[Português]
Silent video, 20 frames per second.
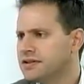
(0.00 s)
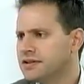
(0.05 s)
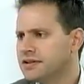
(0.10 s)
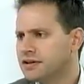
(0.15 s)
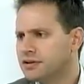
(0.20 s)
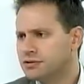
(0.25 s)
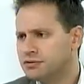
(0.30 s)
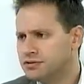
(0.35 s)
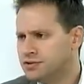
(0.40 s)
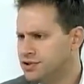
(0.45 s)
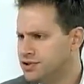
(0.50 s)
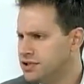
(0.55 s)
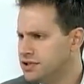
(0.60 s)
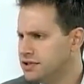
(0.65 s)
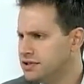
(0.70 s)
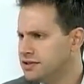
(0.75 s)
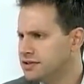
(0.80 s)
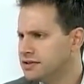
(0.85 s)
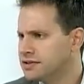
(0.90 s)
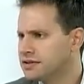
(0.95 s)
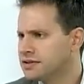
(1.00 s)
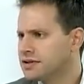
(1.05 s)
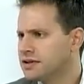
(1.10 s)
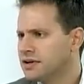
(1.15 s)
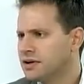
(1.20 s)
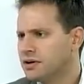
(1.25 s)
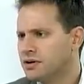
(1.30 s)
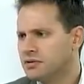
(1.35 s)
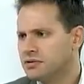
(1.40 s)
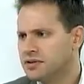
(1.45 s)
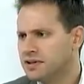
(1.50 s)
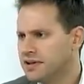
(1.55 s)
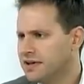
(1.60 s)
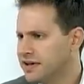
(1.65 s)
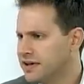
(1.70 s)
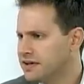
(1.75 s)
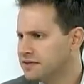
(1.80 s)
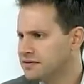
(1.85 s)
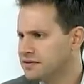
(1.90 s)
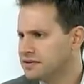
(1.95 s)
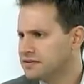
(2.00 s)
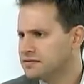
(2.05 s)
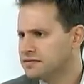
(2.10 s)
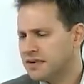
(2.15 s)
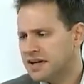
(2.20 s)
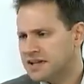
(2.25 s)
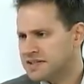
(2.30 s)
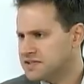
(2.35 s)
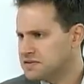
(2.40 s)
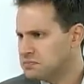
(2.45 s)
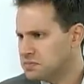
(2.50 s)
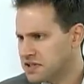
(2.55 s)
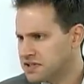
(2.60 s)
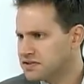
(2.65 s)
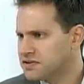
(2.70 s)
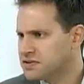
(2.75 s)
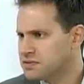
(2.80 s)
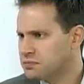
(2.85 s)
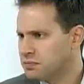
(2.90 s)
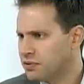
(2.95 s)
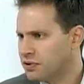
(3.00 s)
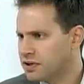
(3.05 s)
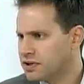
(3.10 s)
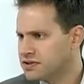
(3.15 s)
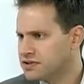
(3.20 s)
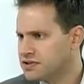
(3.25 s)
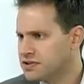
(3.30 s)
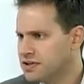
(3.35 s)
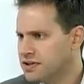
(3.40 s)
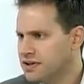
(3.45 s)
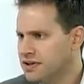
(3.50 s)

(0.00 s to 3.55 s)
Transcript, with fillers: Goodyear, Unilever, várias empresas de porte.